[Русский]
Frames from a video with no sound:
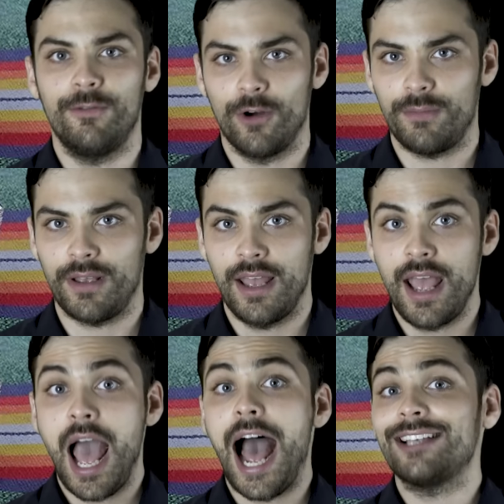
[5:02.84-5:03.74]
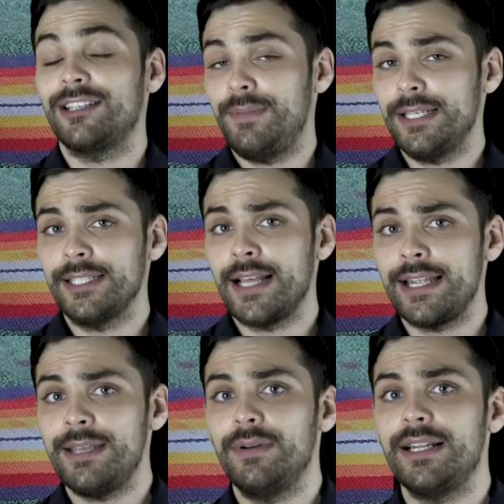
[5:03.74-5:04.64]
форме, а записаны
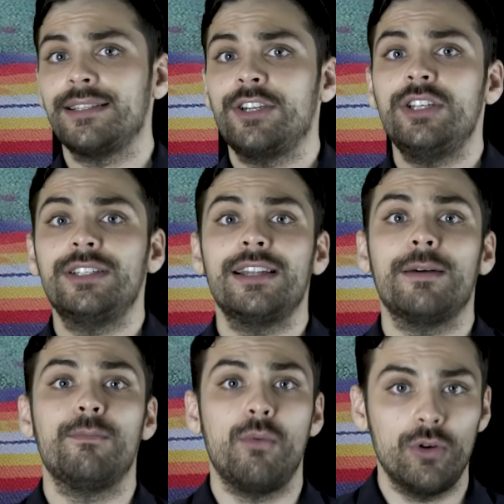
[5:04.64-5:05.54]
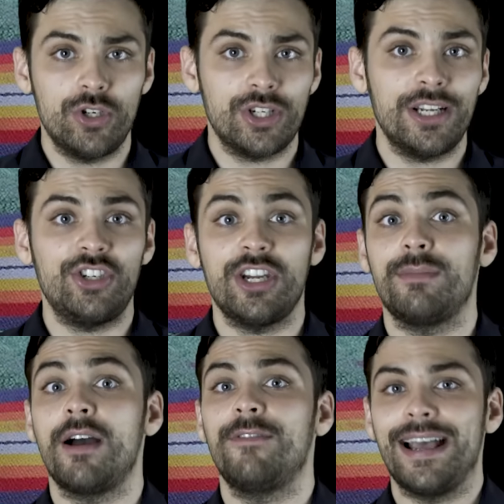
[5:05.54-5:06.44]
они были значительно позже,
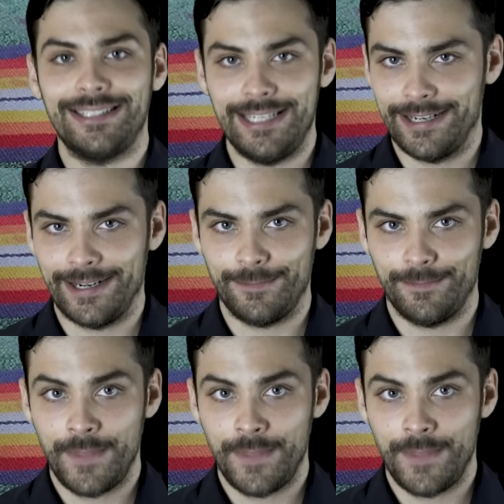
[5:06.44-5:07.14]
чем возникли.